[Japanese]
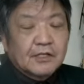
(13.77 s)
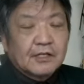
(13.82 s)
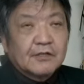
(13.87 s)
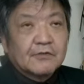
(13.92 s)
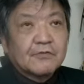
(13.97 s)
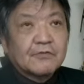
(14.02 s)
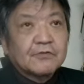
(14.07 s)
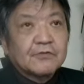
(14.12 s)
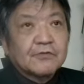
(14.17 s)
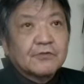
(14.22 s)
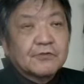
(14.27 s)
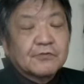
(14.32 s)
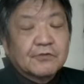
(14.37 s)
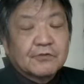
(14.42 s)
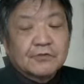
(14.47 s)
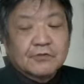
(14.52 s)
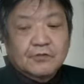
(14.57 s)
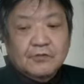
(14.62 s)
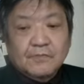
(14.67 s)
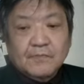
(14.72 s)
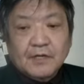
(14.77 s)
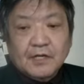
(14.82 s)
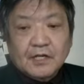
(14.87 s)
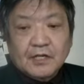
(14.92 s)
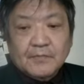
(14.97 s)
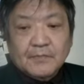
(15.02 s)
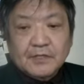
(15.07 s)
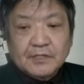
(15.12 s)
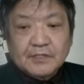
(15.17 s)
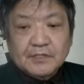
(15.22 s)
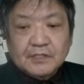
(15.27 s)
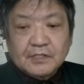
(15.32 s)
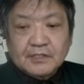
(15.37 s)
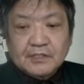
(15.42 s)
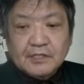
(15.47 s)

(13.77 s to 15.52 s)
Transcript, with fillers: えー、5時をちょいと回りました。